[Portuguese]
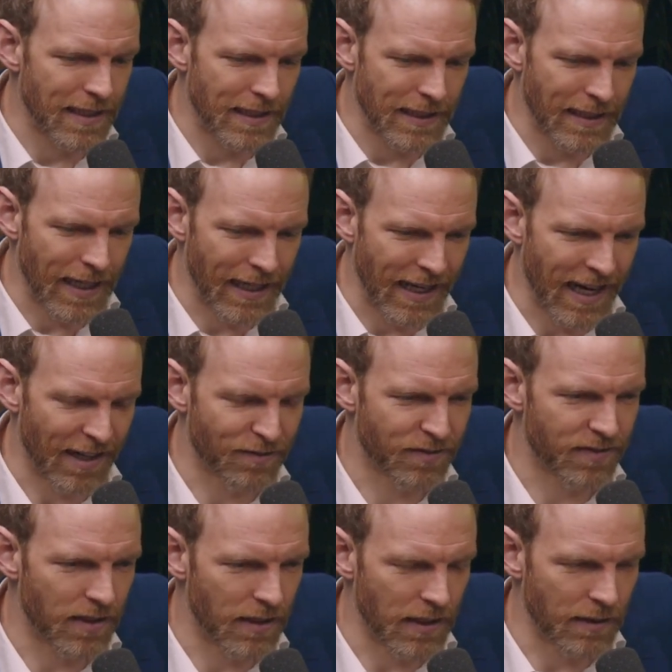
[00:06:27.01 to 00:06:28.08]
da guerra,
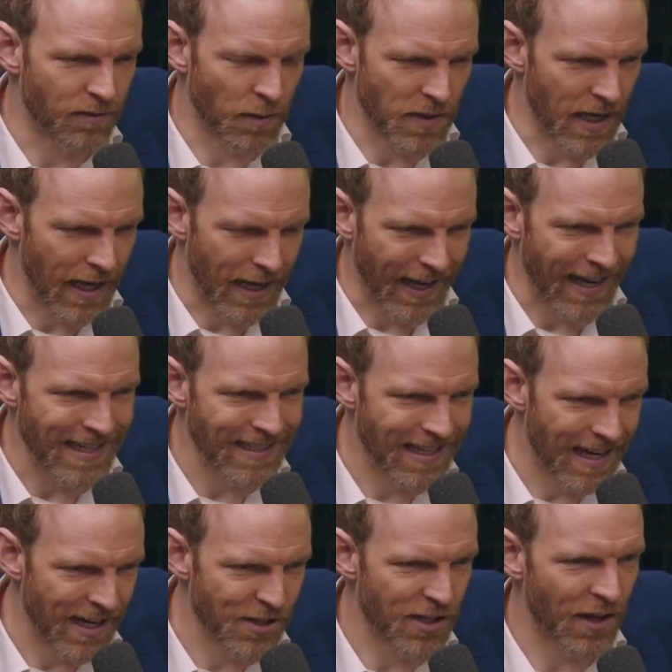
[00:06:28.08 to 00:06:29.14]
eh, vamos dizer, a
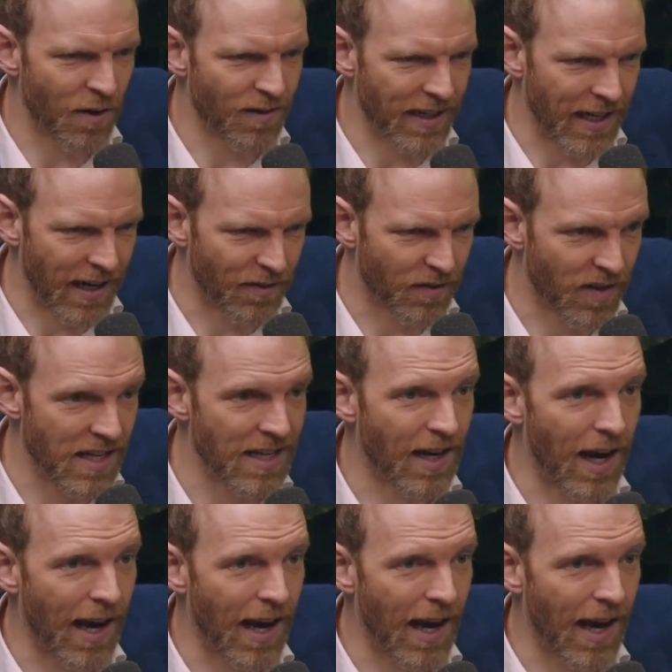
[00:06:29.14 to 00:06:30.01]
realidade da nova Guerra Fria,